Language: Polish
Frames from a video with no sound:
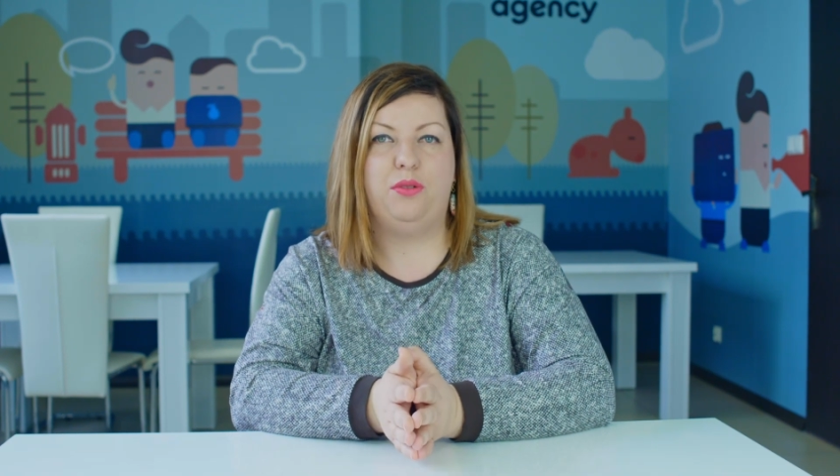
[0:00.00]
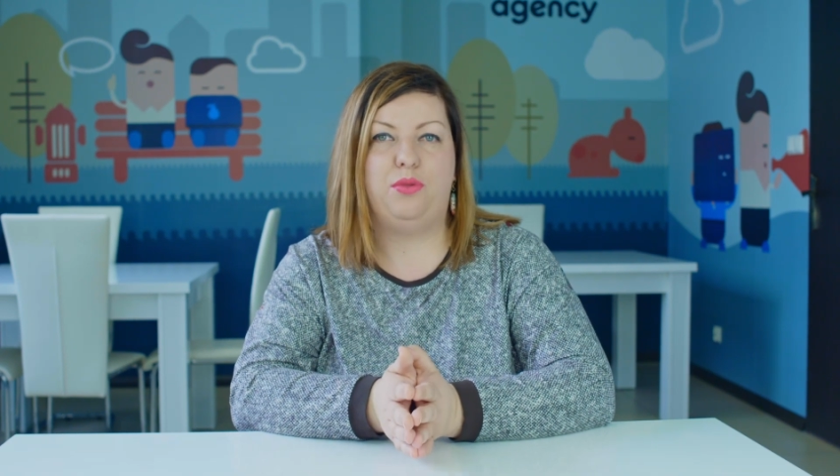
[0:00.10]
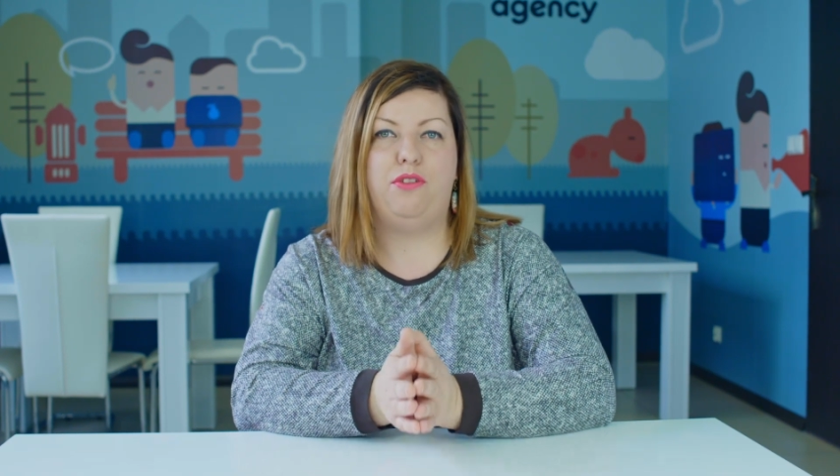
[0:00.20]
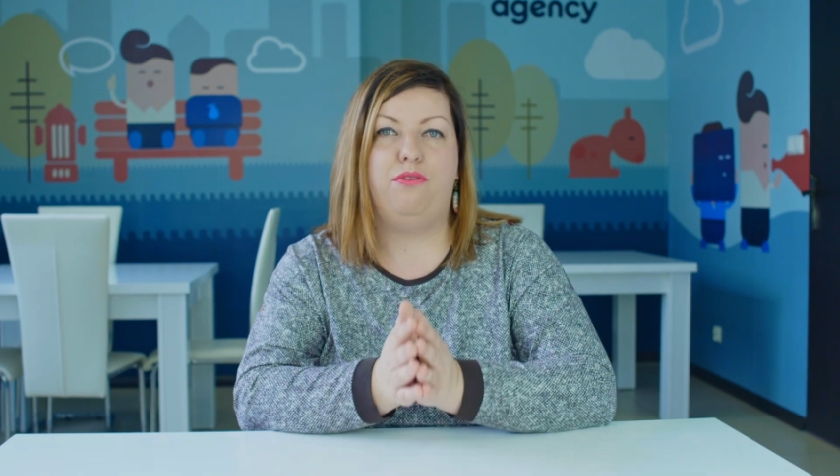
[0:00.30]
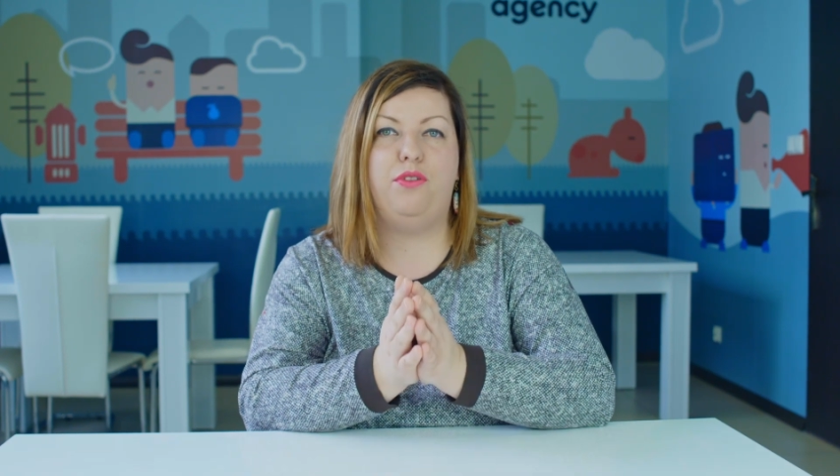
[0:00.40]

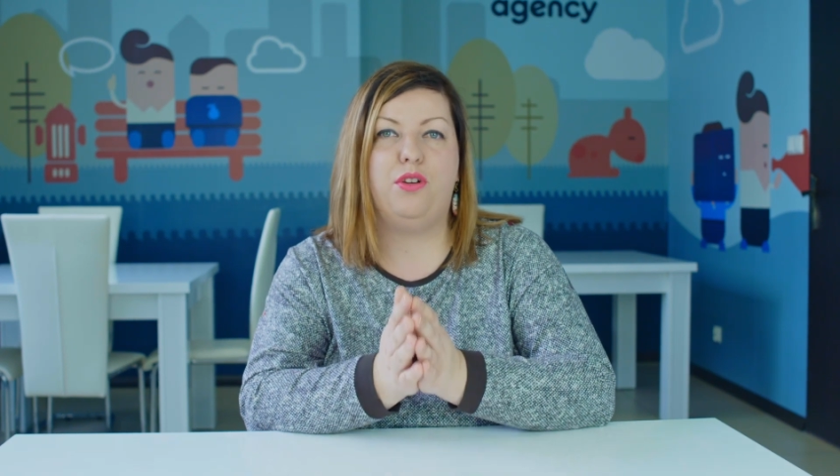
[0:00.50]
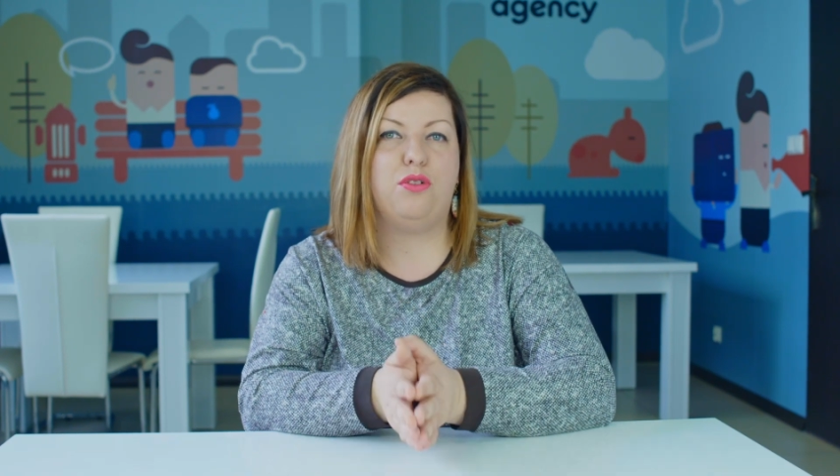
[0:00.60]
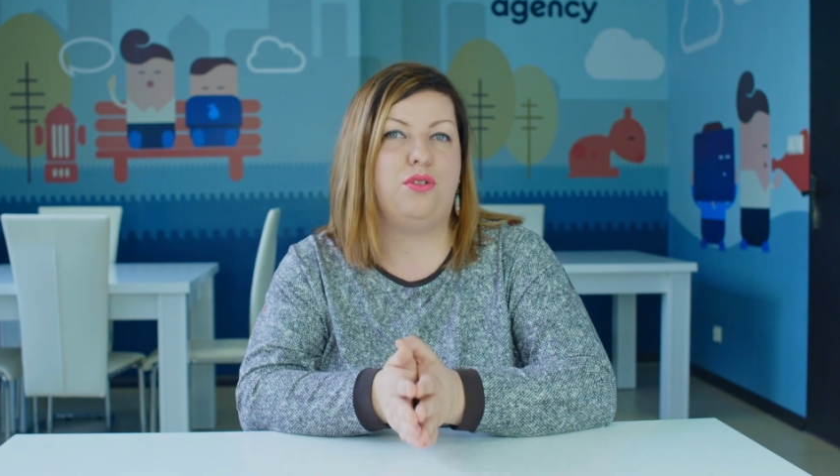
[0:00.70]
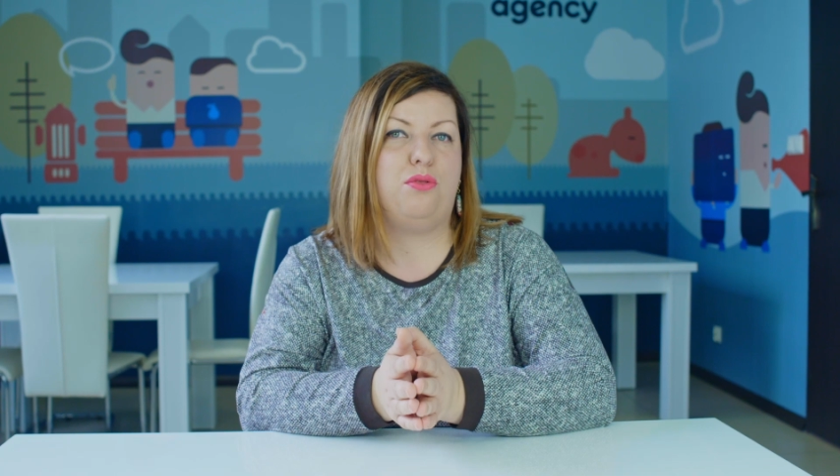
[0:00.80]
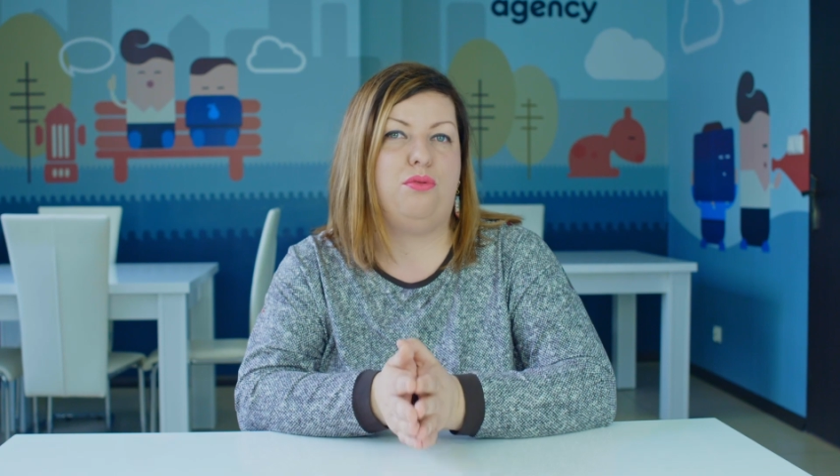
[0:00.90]
które
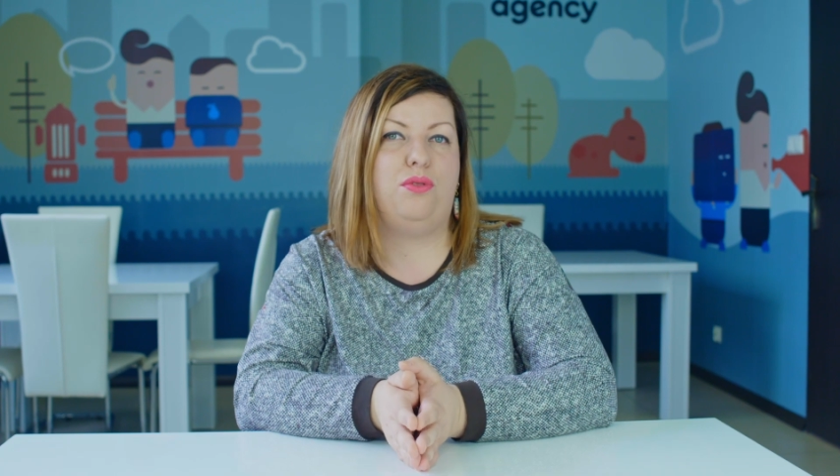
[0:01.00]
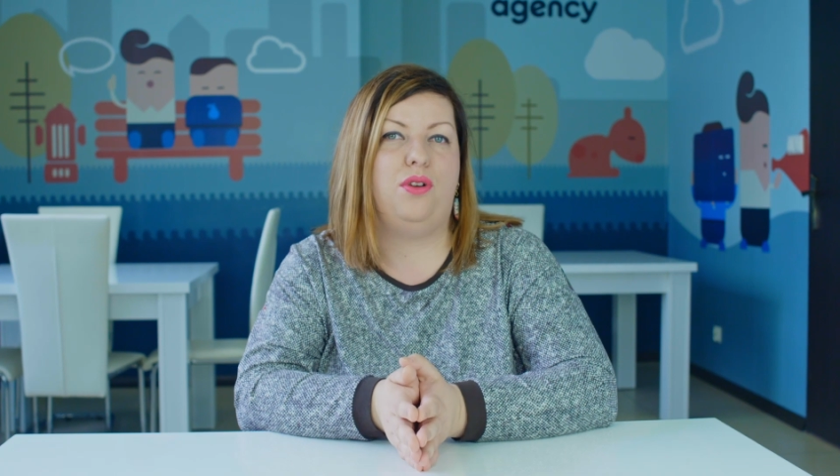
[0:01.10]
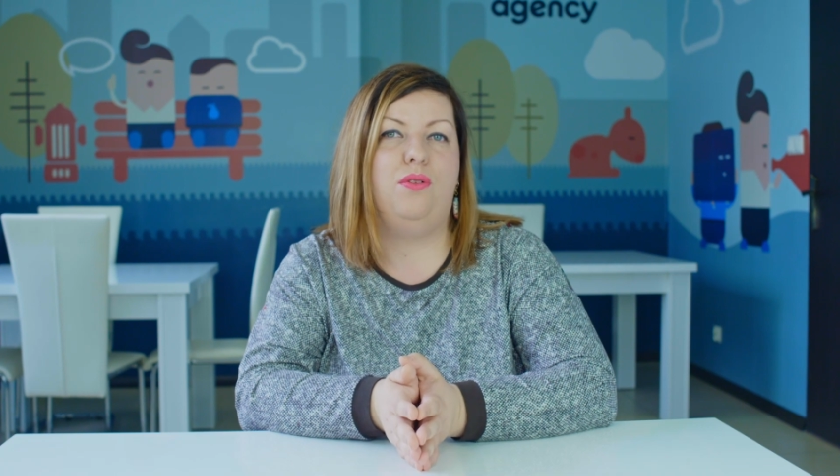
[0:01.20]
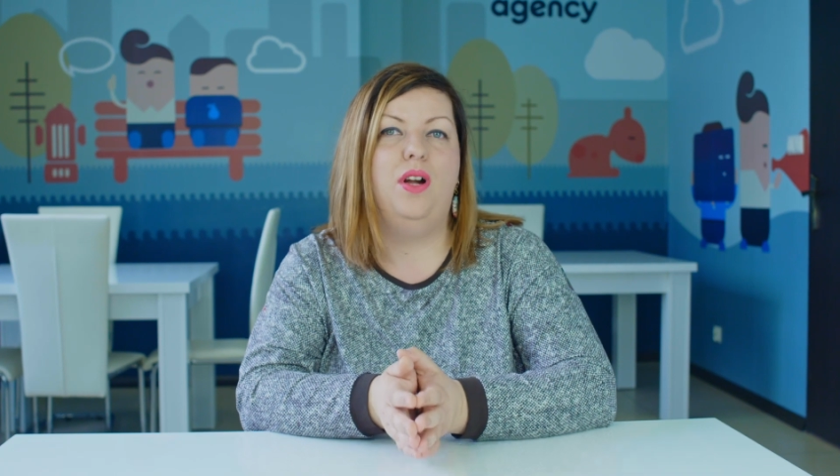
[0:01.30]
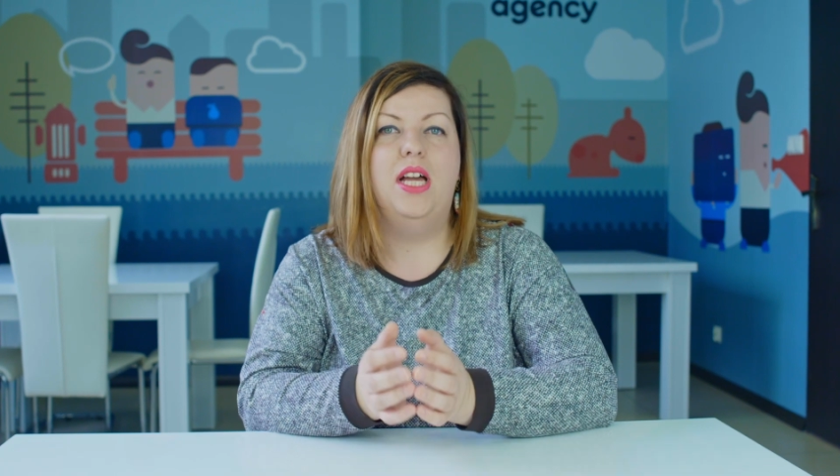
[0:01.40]

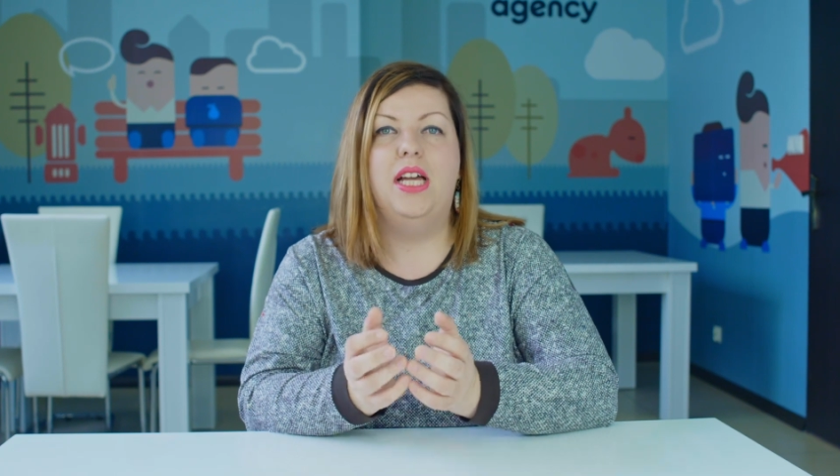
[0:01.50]
wykorzystują